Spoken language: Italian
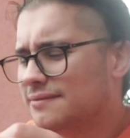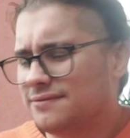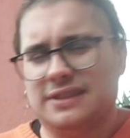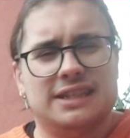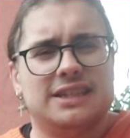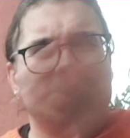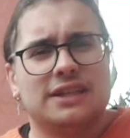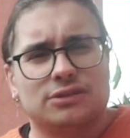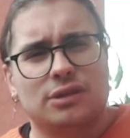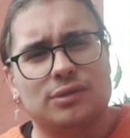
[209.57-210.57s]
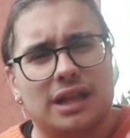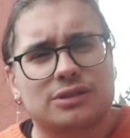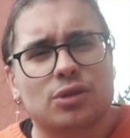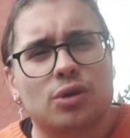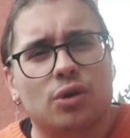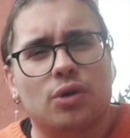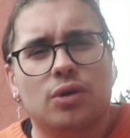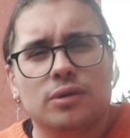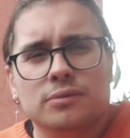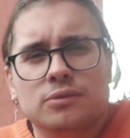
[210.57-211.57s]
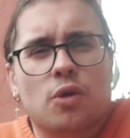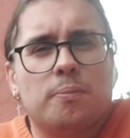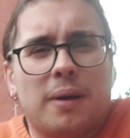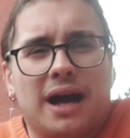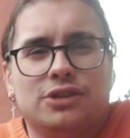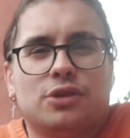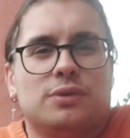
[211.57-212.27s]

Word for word: viene deviato da un altro compagno,